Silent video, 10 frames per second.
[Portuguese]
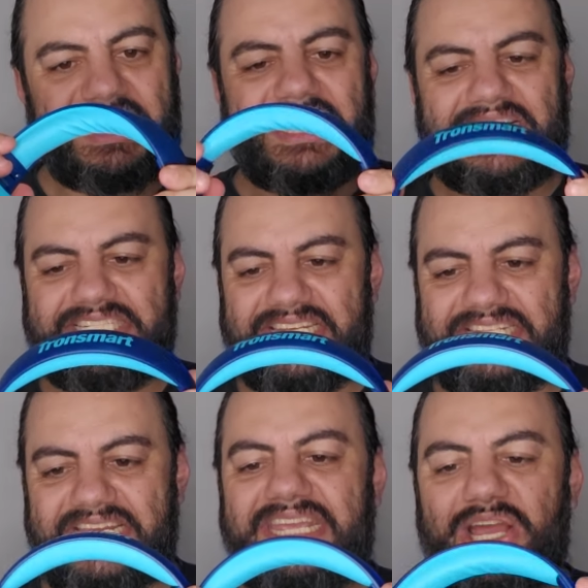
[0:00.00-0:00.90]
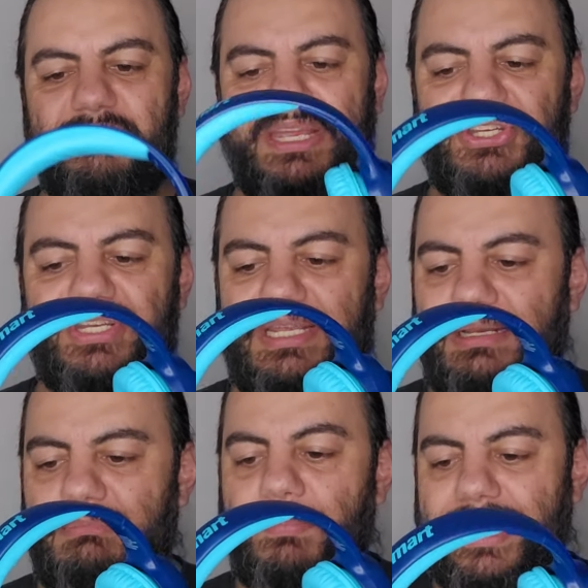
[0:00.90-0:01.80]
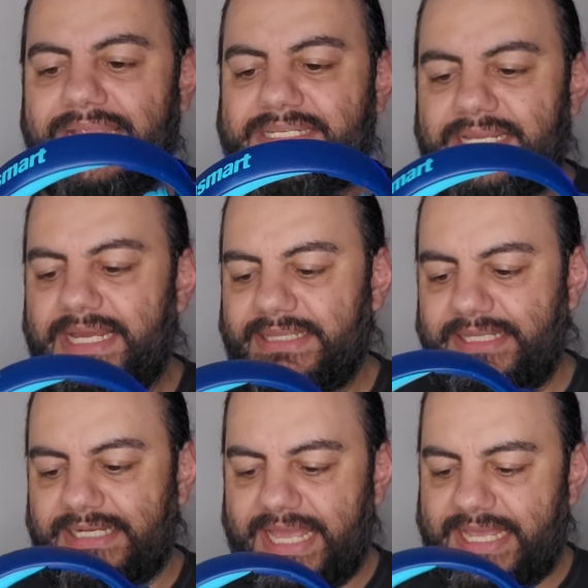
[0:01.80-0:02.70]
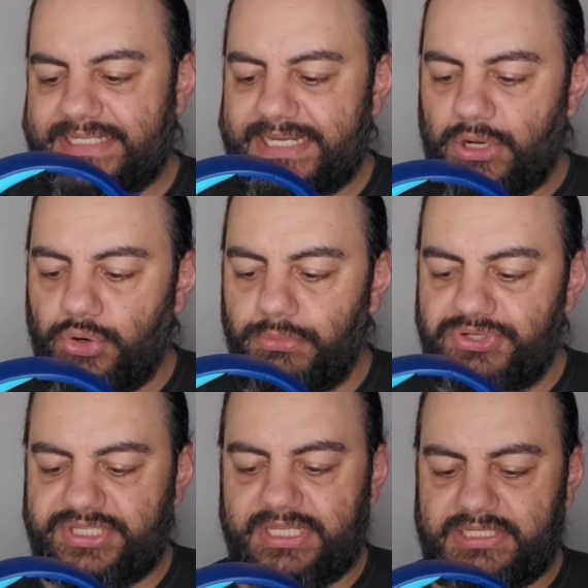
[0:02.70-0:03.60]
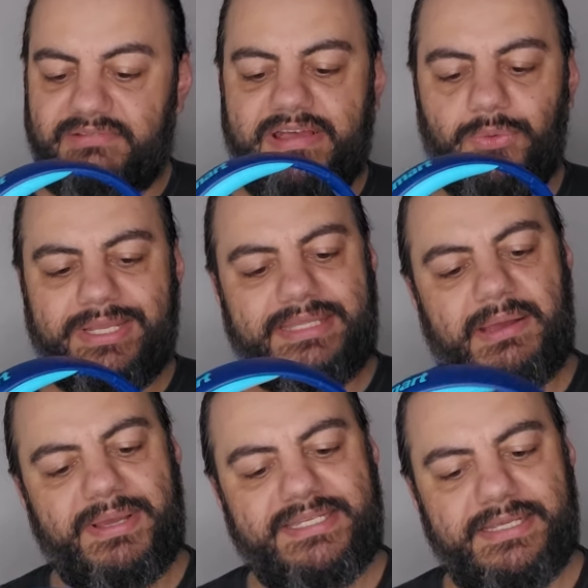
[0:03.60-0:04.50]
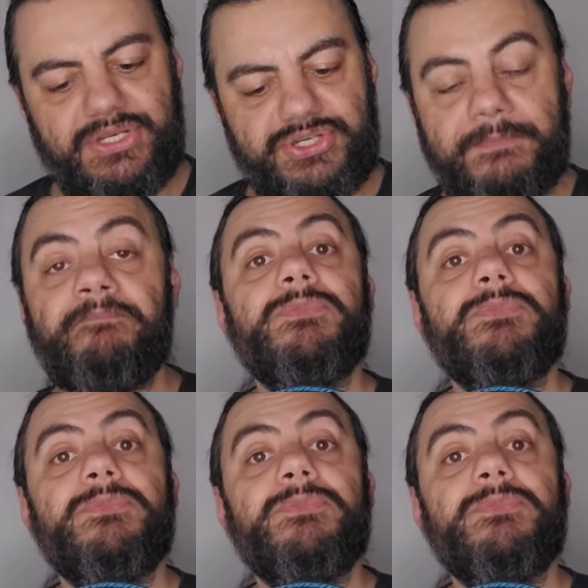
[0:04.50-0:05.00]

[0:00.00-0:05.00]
crianças, né? E realmente ele me parece ter essa robustez, ele vai aguentar bastante.